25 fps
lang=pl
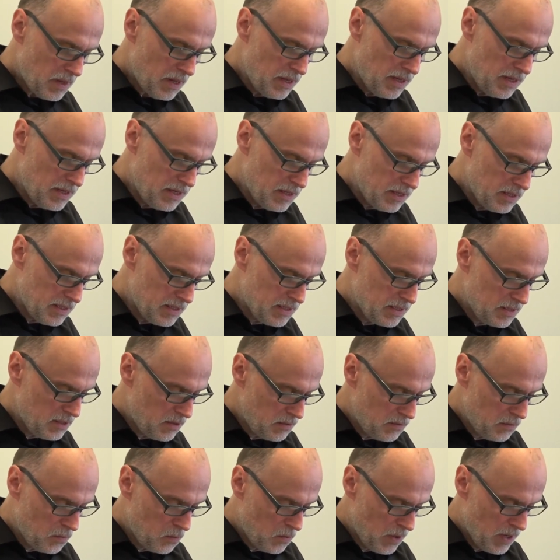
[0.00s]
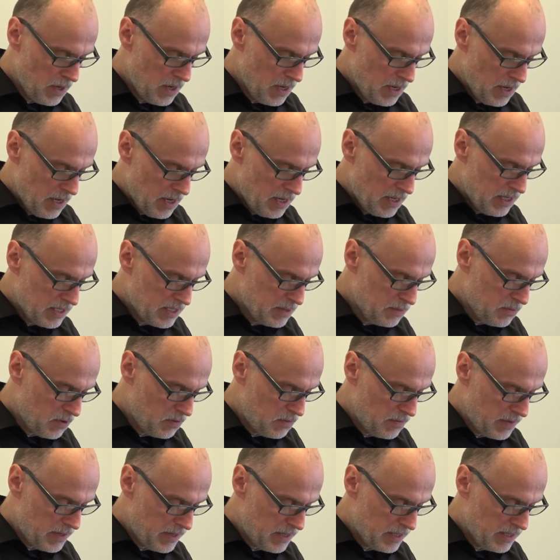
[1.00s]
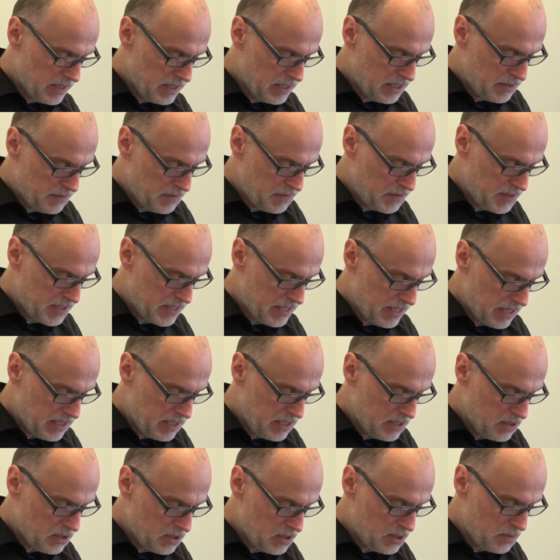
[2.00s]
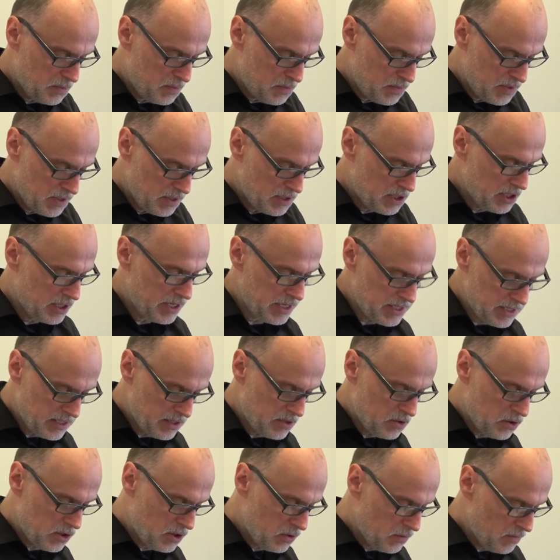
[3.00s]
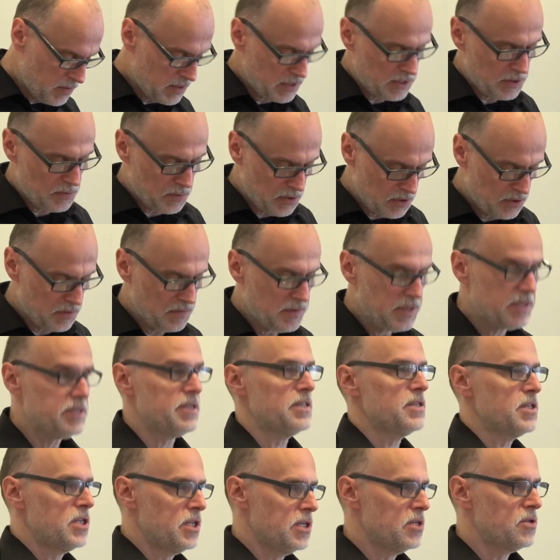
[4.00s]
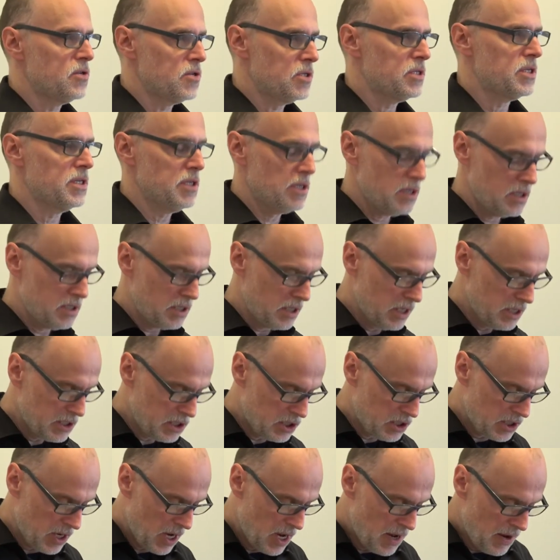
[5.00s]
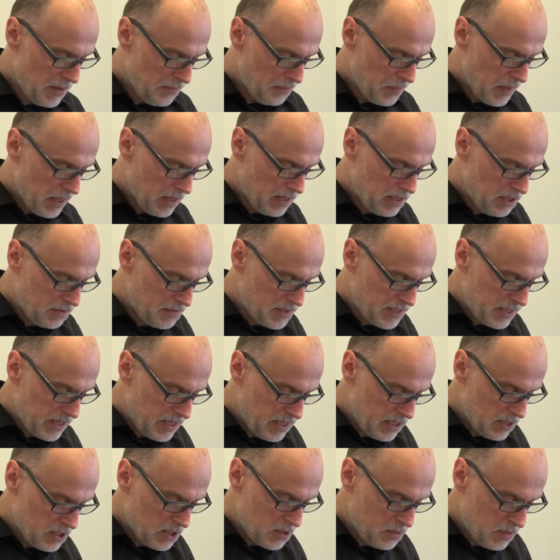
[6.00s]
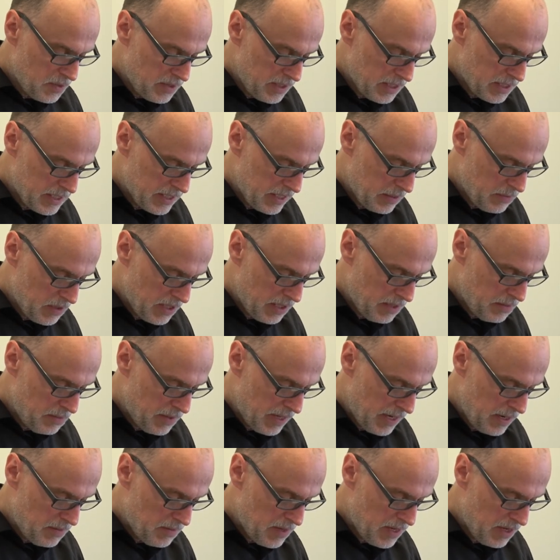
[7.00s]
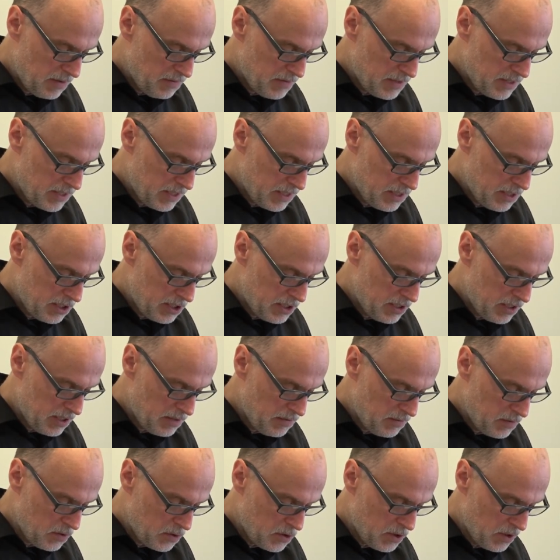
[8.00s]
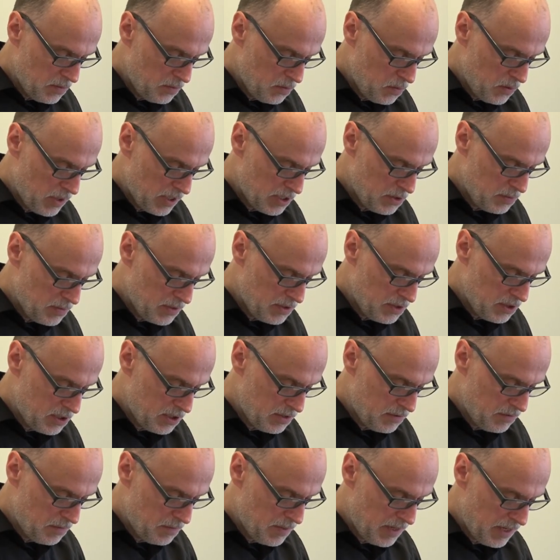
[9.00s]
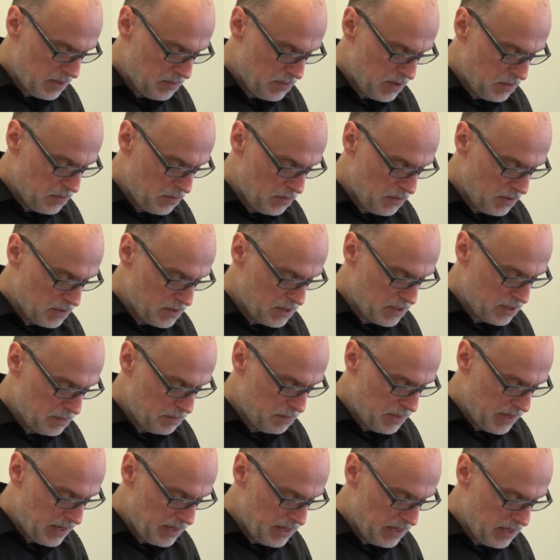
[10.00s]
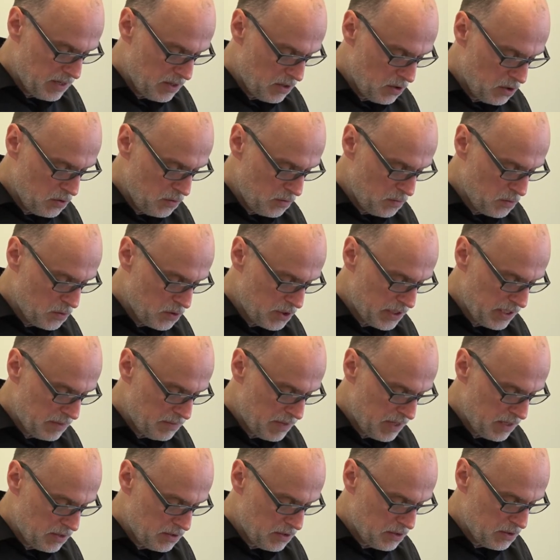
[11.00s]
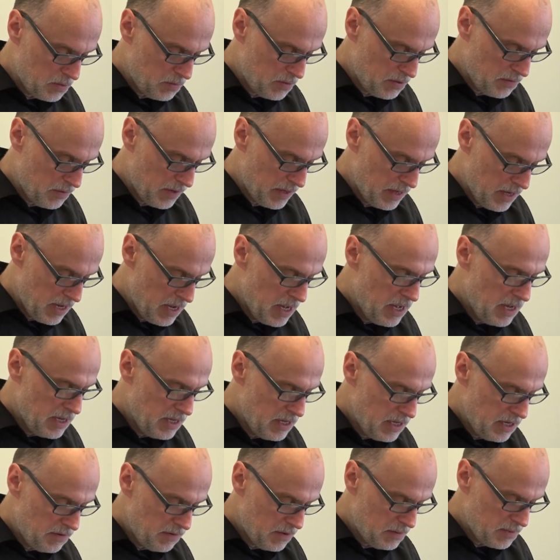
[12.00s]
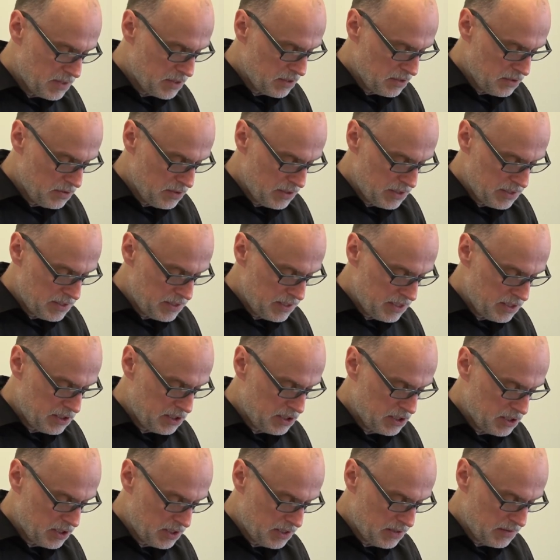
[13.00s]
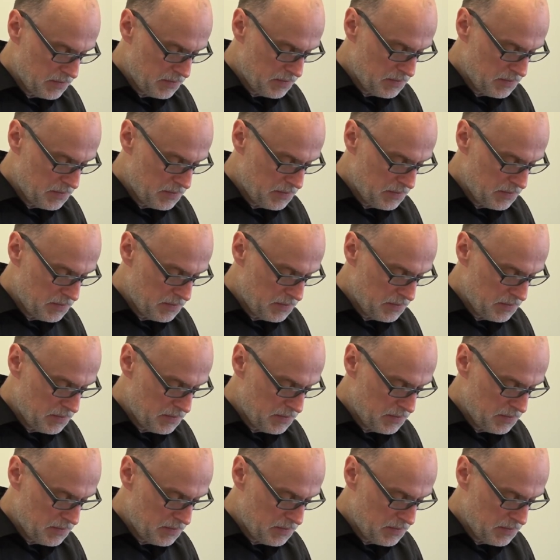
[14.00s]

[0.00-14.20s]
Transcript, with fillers: E, znowu jest mowa, gdy wstanie e, stanie 13 rozdział, 25 werset, jeśli ktoś chce śledzić. Gdy wstanie gospodarz zamknie bramę, a wy staniecie na dworze i pukać będziecie w bramie, mówiąc, panie, otwórz nam, a on odpowie, nie wiem skąd jesteście.